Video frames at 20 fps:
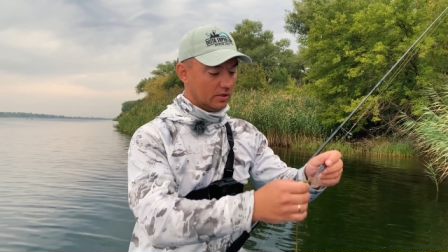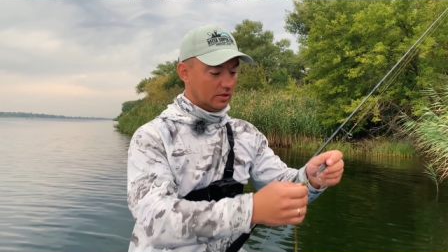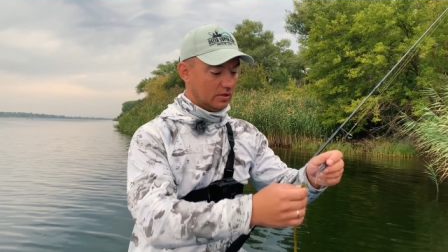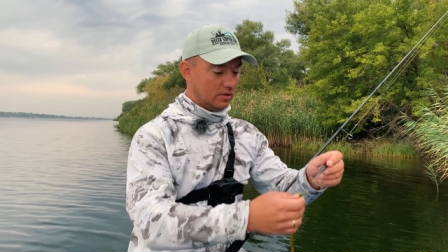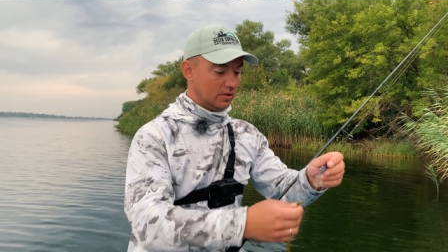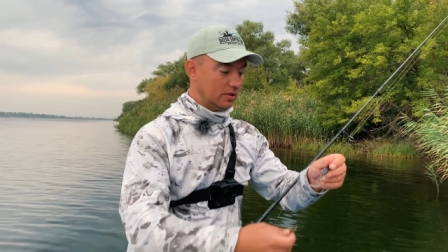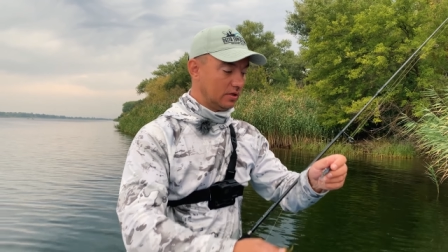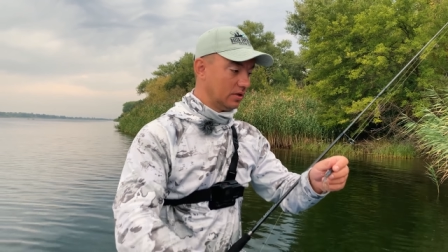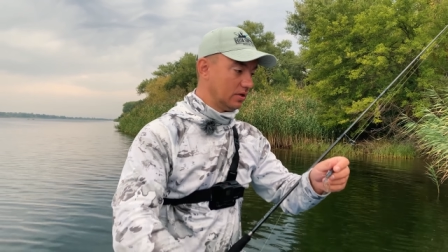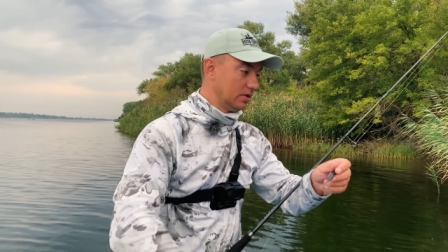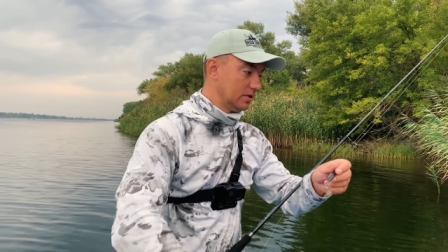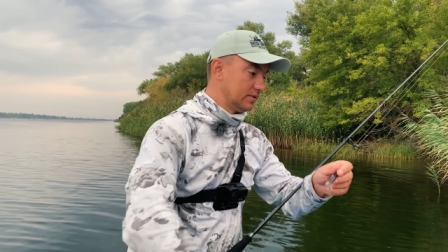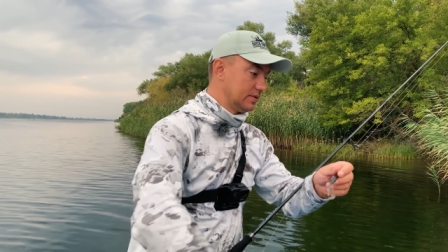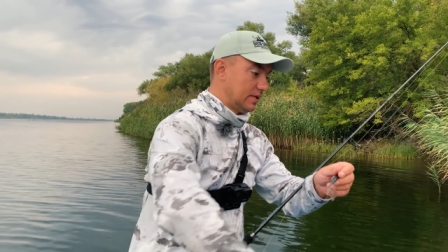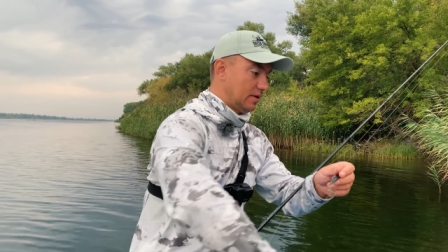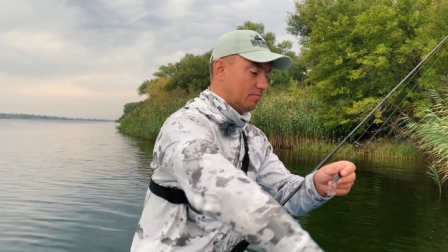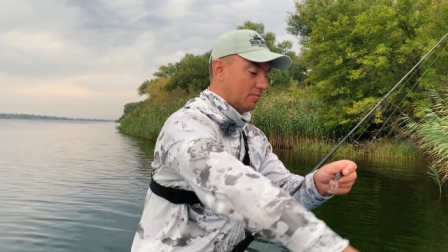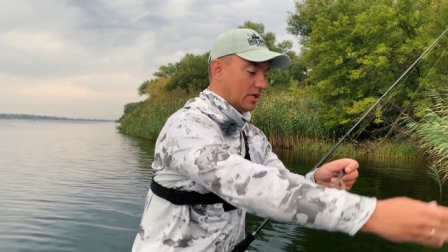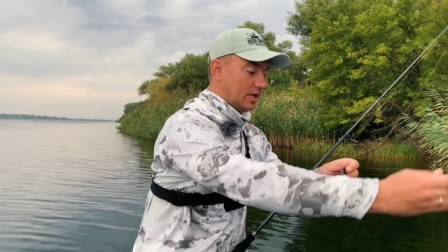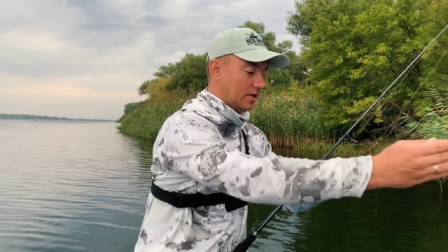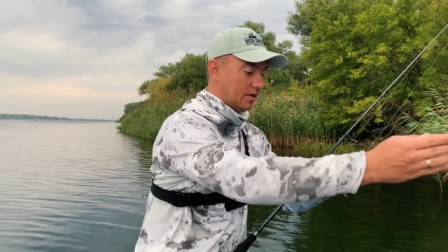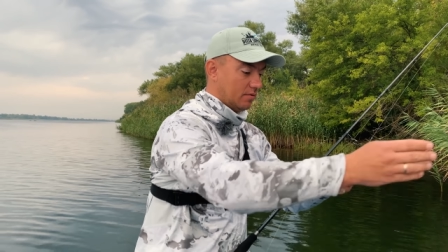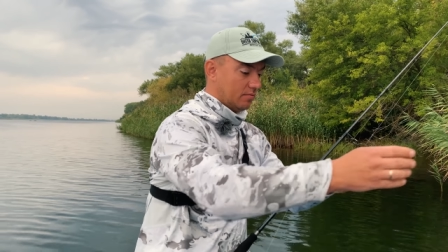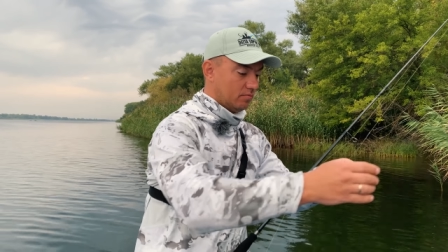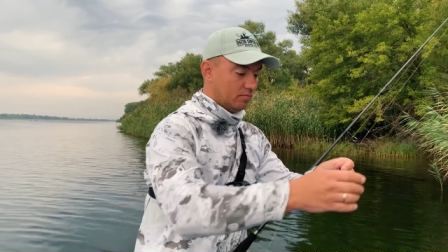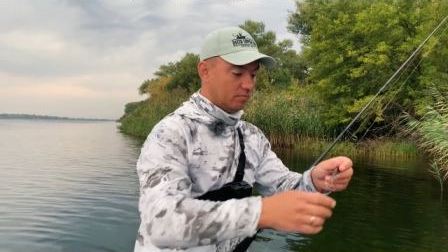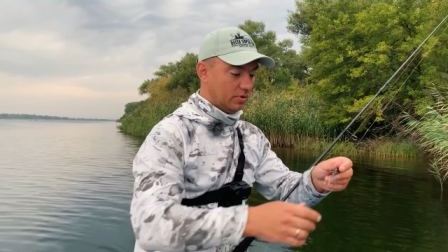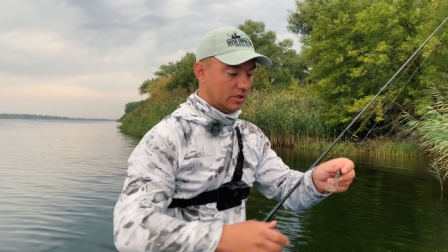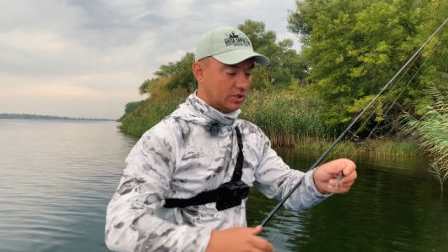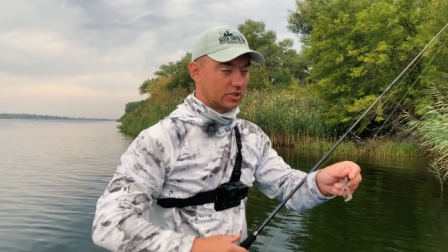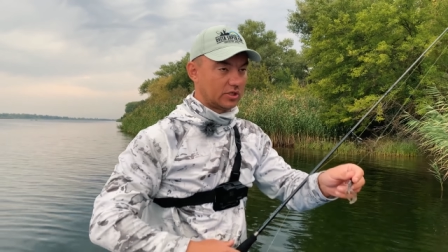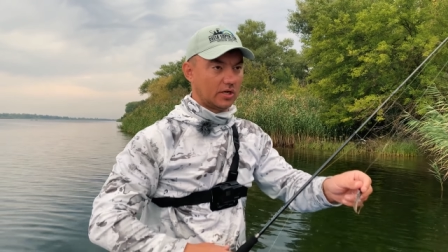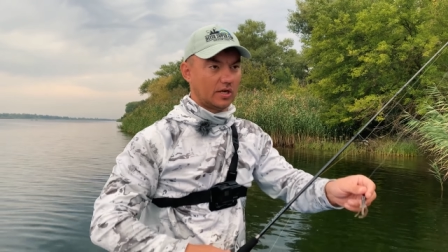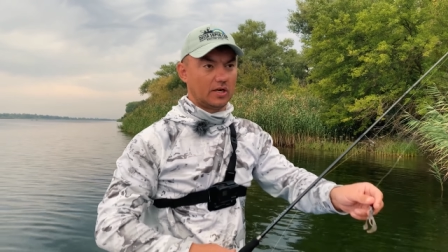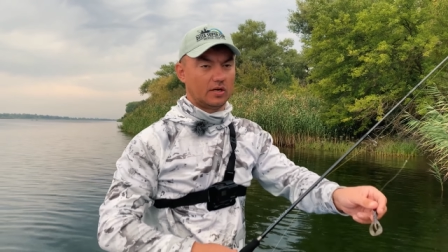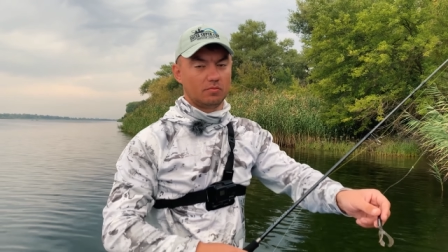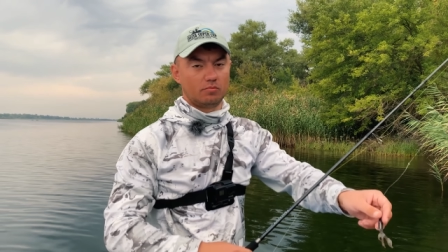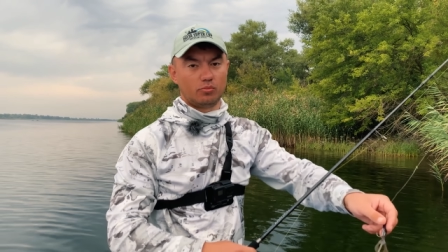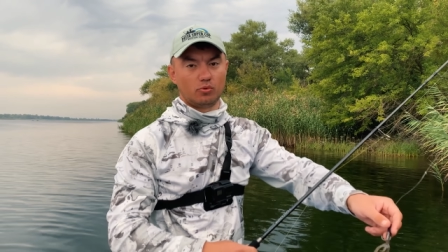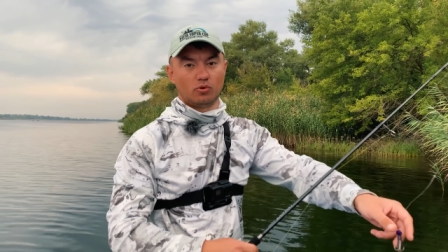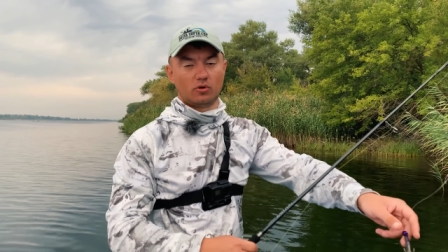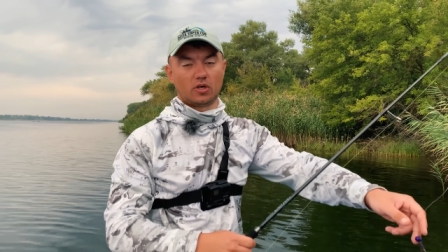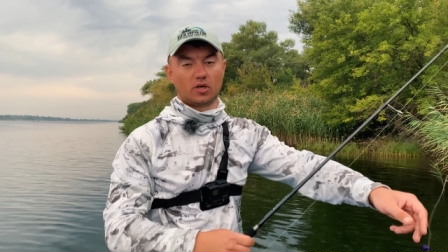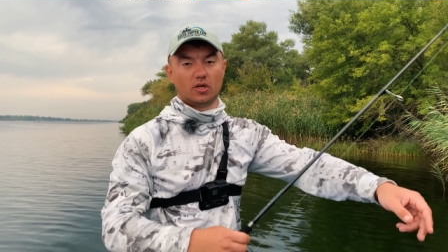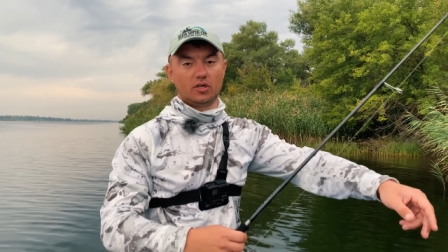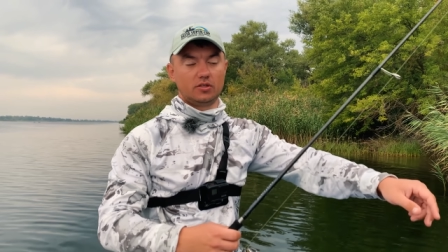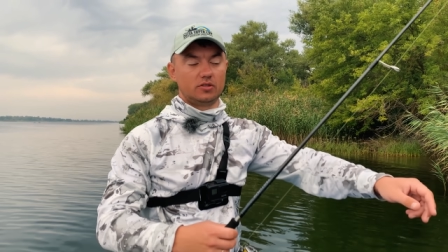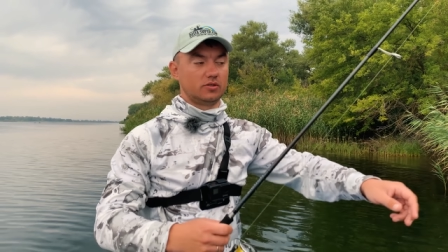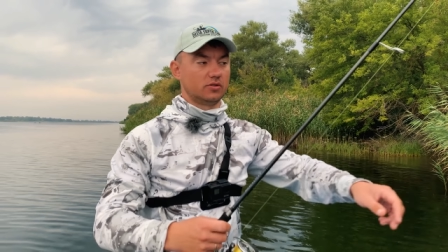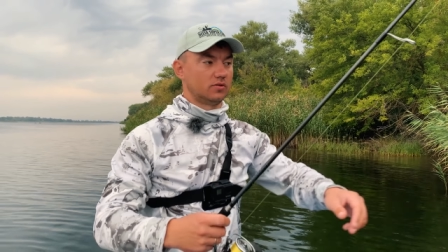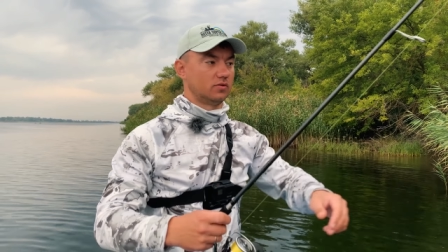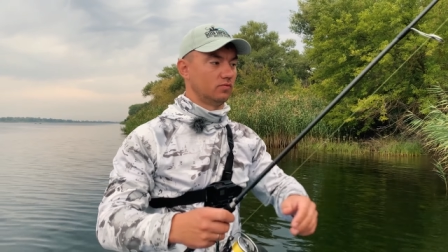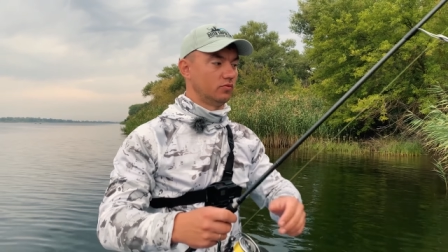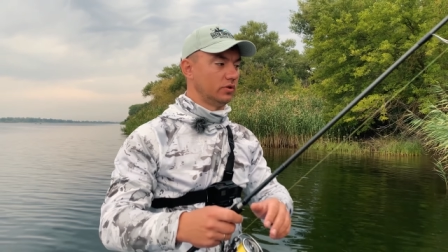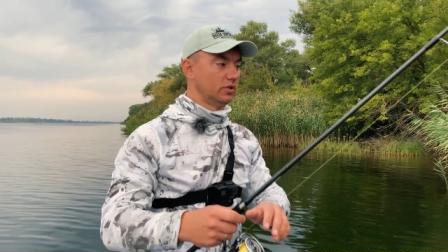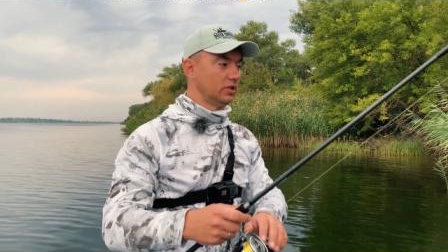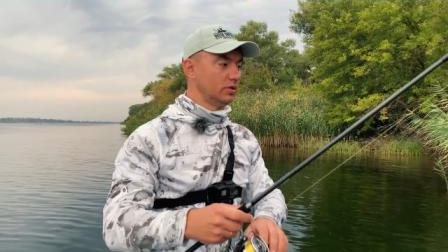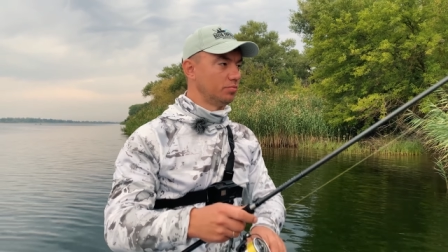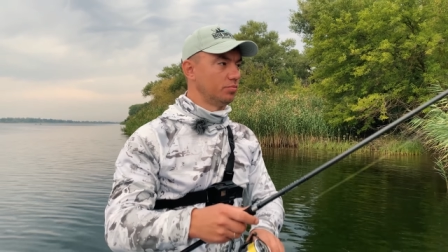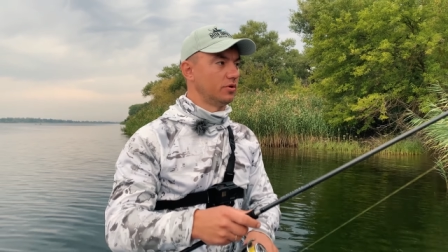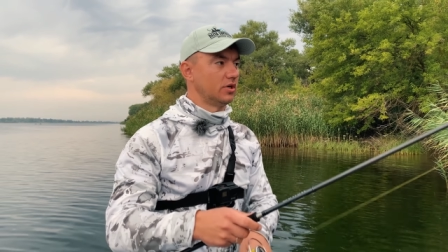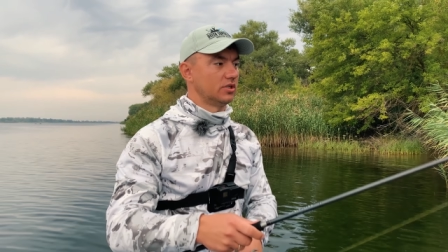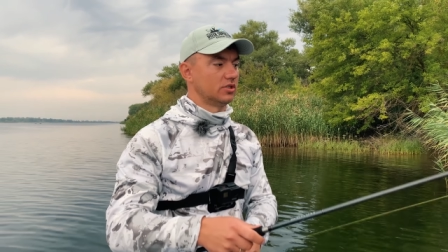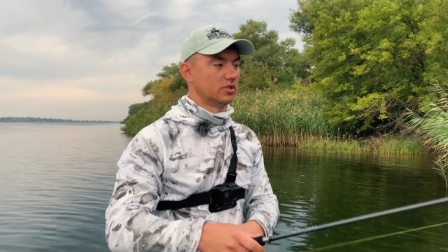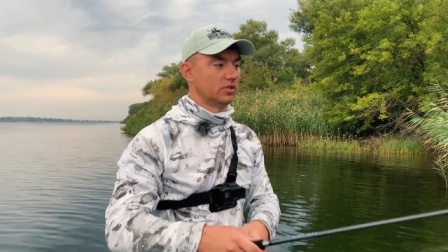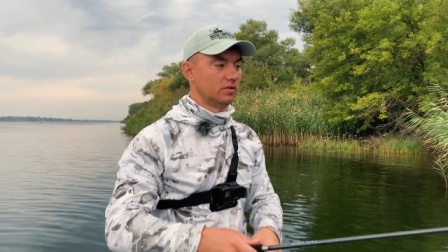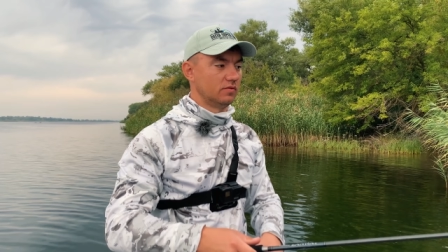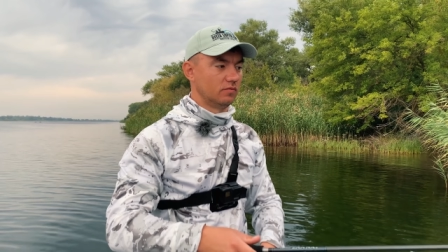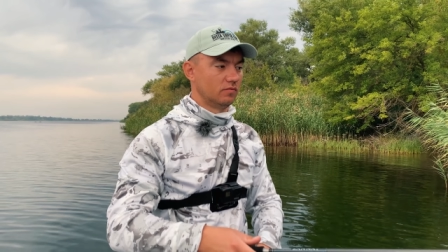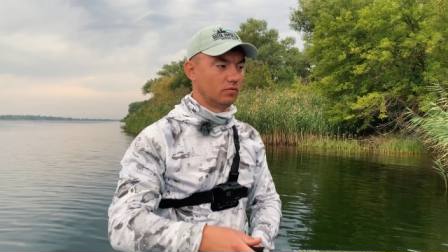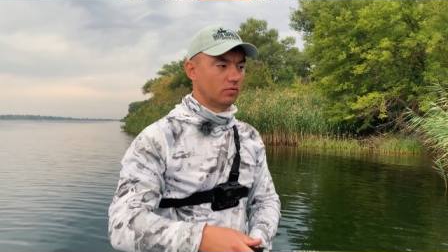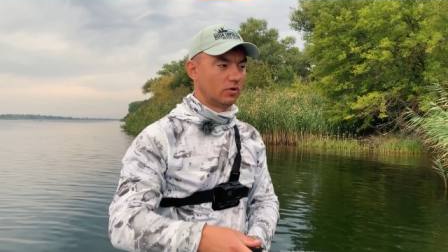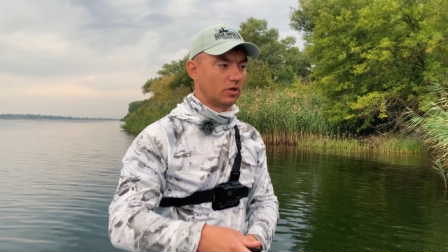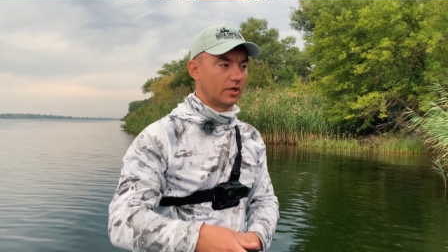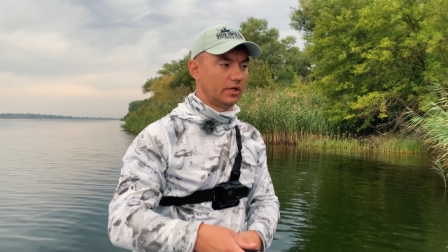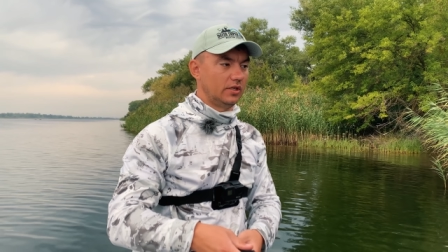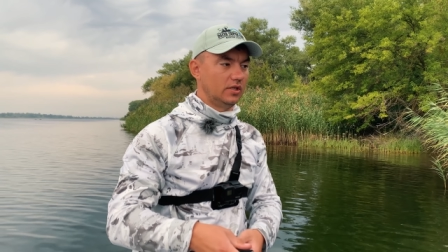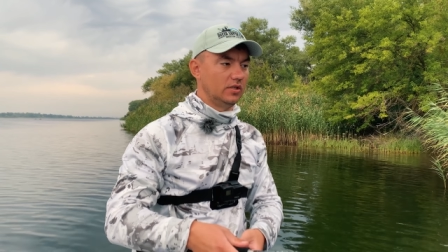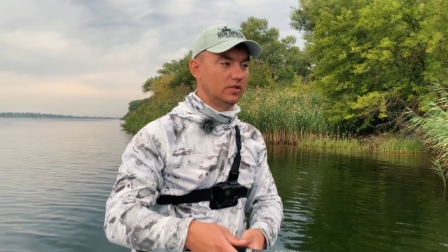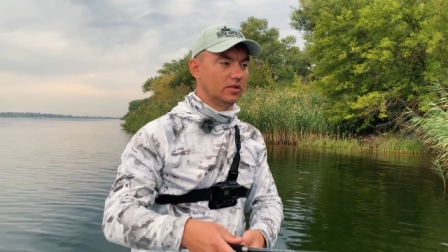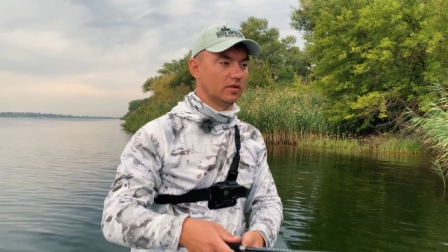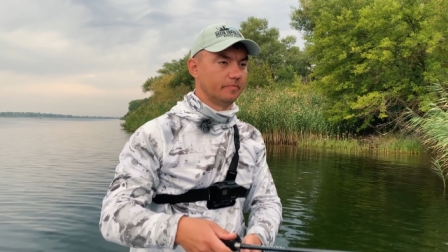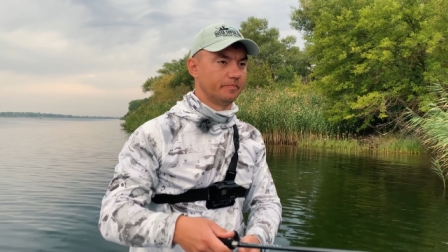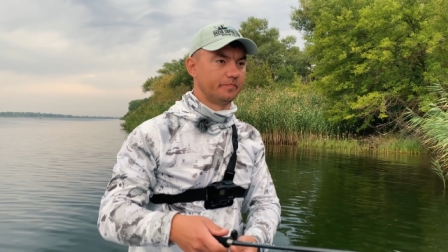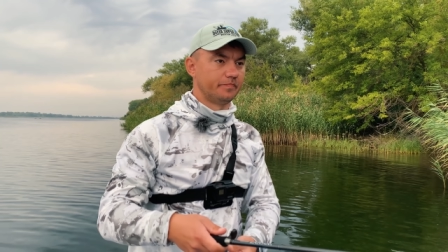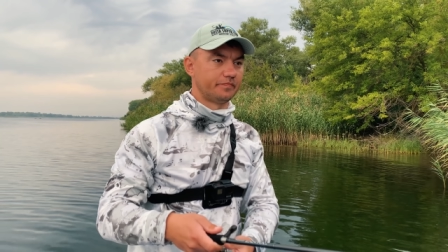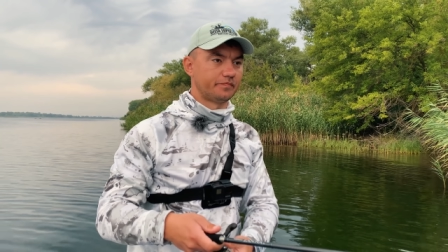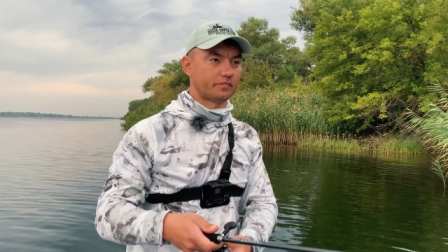э, самая большая по количеству экипажей в Украине.